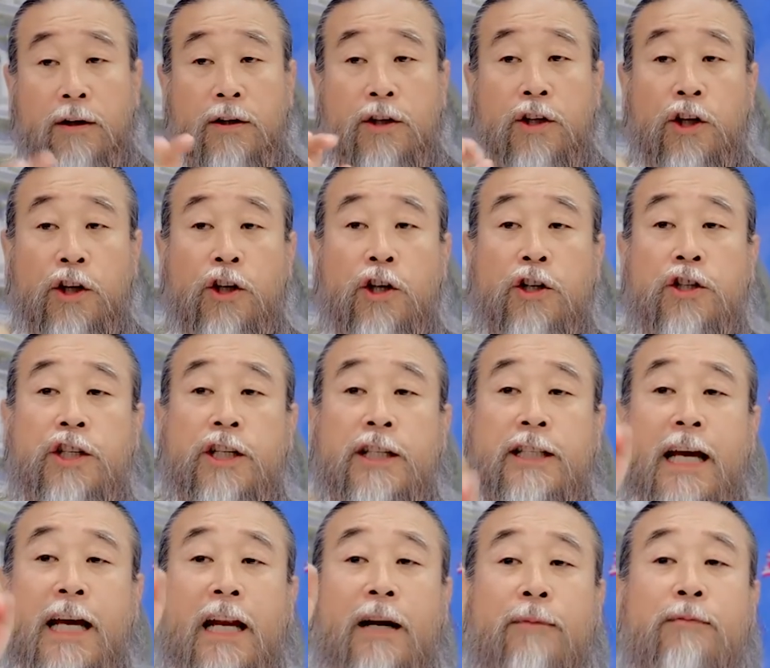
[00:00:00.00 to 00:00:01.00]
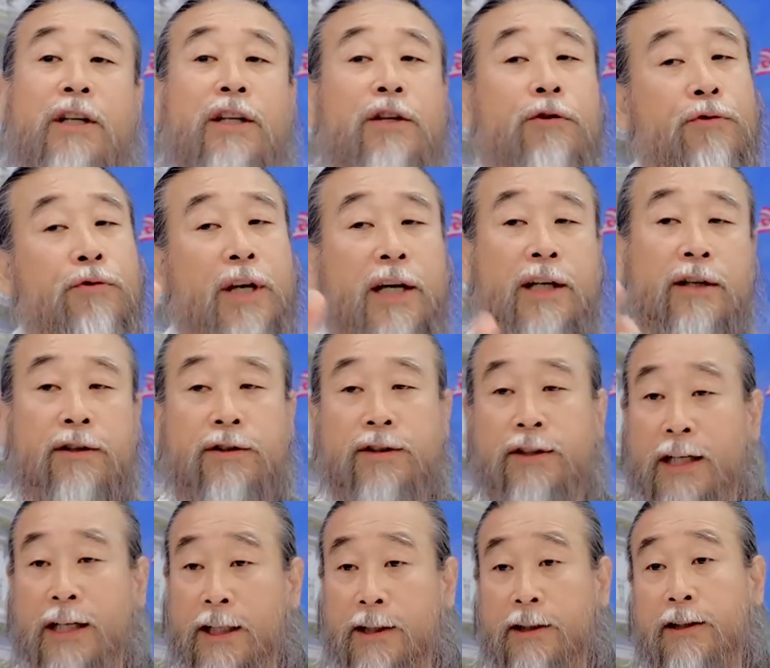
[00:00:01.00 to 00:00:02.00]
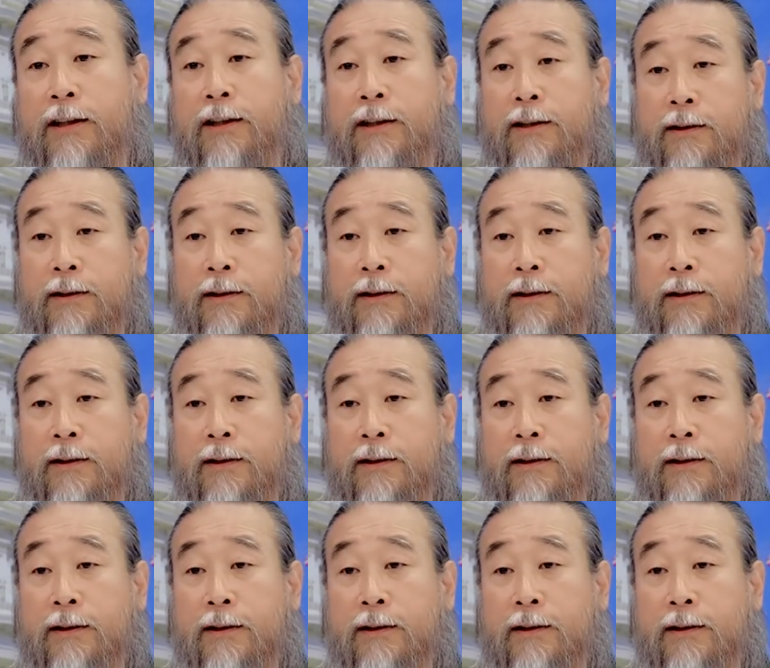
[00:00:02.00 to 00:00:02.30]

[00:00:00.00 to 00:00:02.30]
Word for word: 그것이 사람을 이롭게 하는 것은 아니다.